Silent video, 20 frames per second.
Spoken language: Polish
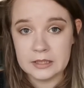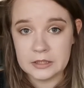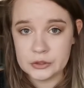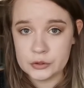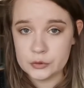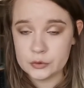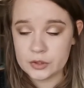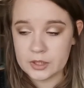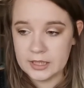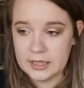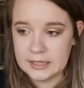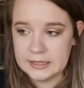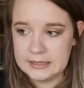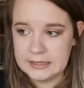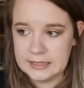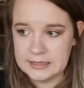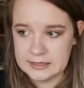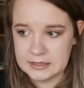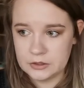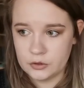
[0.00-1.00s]
ta książka
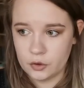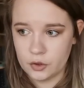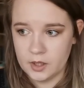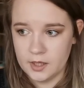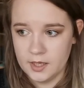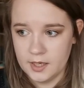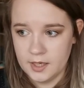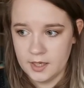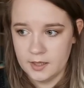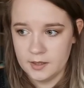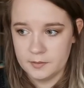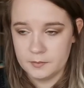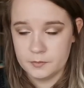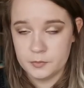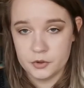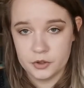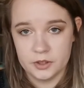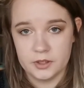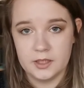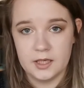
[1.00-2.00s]
jest trochę
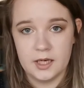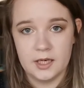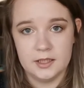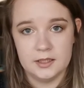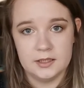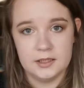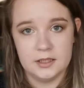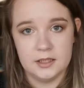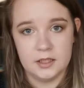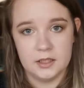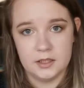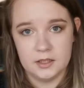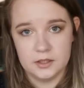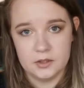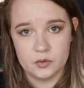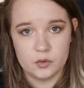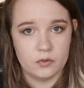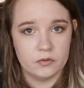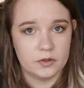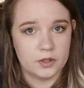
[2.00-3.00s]
przykra
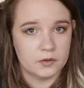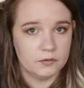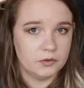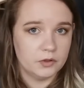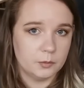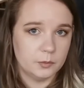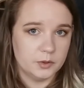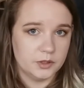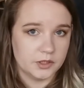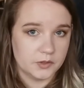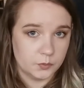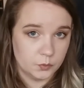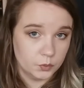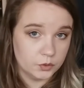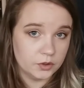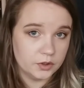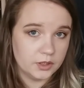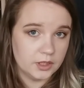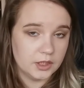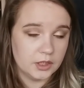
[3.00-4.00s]
i człowiekowi robi się
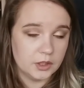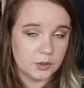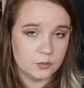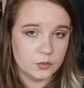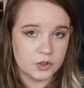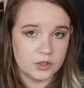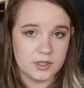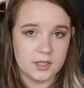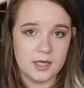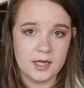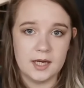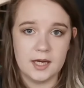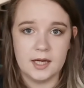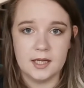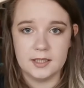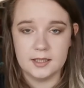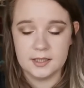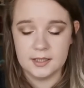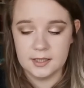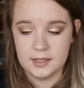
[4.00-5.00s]
smutno, kiedy ją czyta,
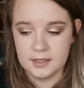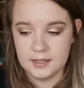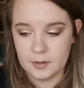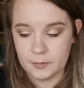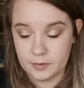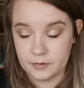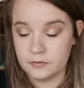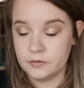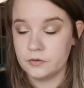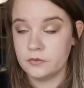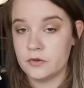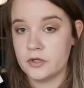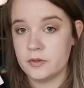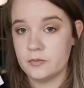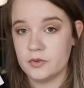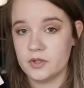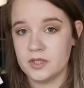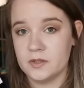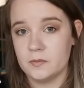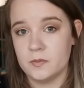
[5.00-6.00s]
ale naprawdę
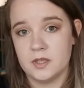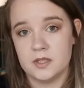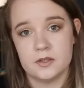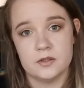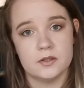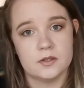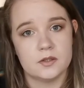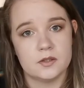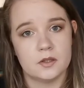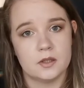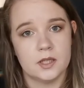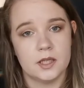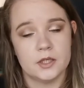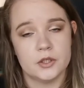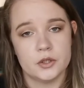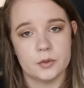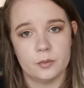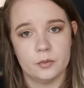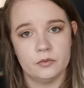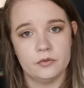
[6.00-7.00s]
uważam, że jest bardzo istotna
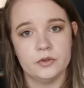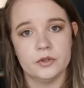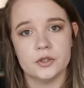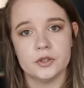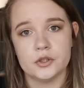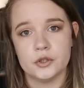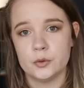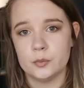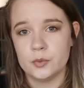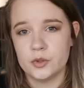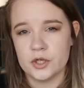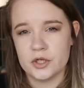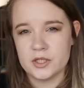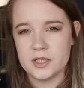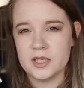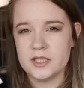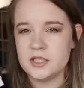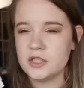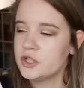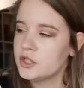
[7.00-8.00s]
i że powinno się ją
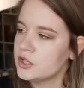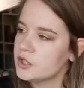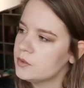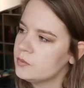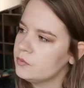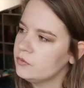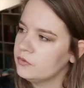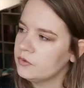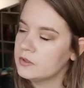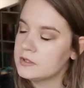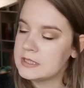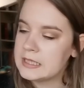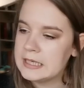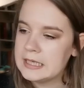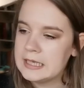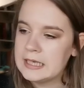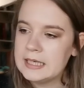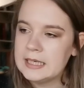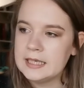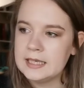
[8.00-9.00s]
przeczytać. I szczerze mówiąc,
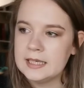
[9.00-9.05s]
